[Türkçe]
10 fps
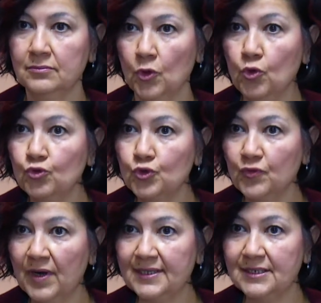öyküsü
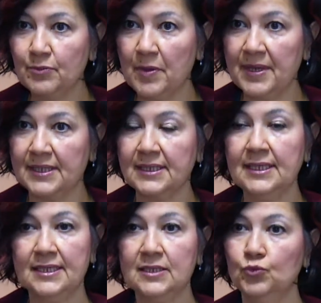vardır bebekte.
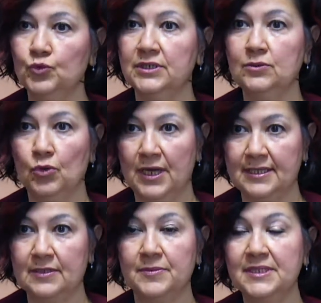Gene bunları
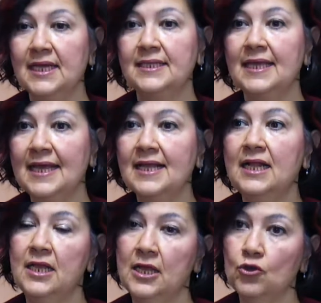muayene ederiz. Yani
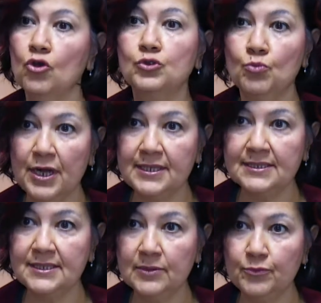genel göz
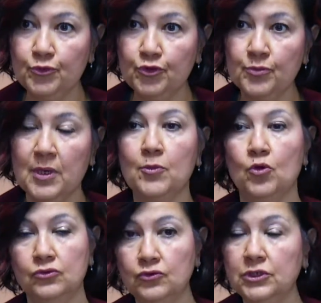muayenesi yapıyorum ama
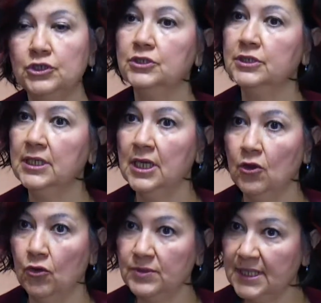onun dışında
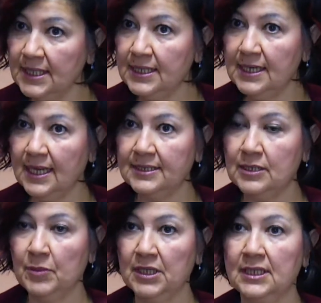özel
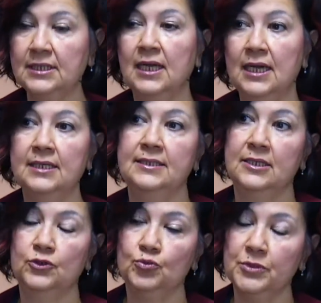ilgilendiğim alan
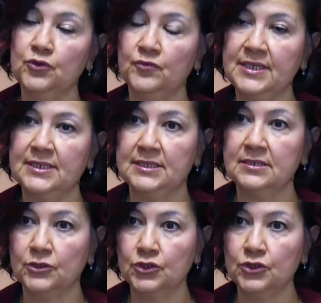hatta Cumhuriyet Üniversitesi'nde